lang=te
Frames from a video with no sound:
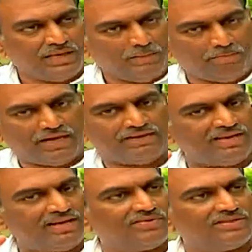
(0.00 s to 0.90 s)
బలం
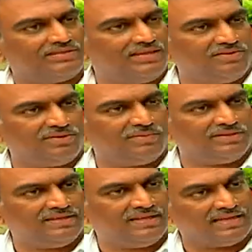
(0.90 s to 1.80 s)
ఎలా ఉంటుందో తెలియకుండా
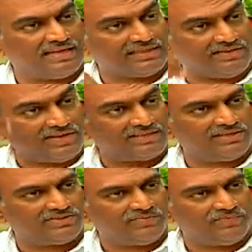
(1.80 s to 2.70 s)
పోయింది అది గత వాళ్ళకి
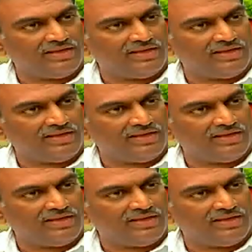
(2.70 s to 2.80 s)
తెలుసు